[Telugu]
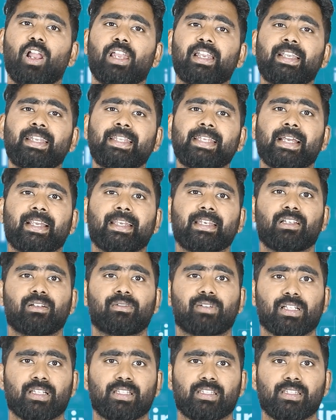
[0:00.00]
ఆల్రెడీ ఎక్కడైనా
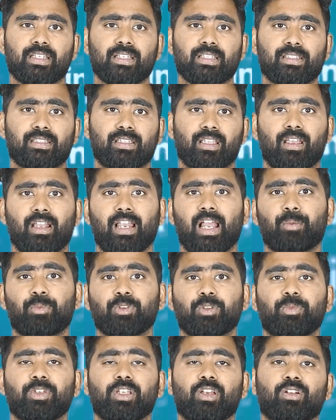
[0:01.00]
వర్క్ చేస్తే
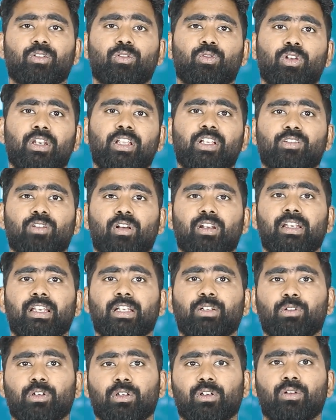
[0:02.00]
లేకపోతే మీకు ఎవరైనా కొలీగ్స్ ఆల్రెడీ
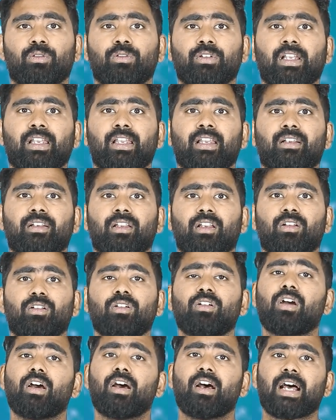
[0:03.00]
నెట్వర్క్లో ఉంటే
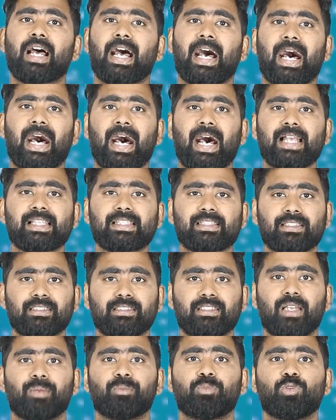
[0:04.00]
లింక్డ్ఇన్లో ఆస్క్
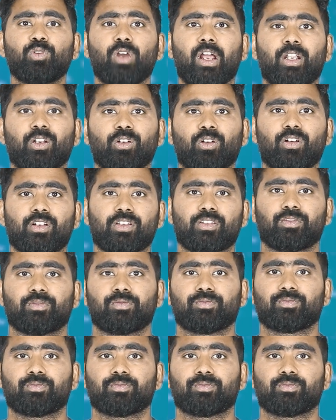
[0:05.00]
దెమ్ టు ఎండోర్స్ యూ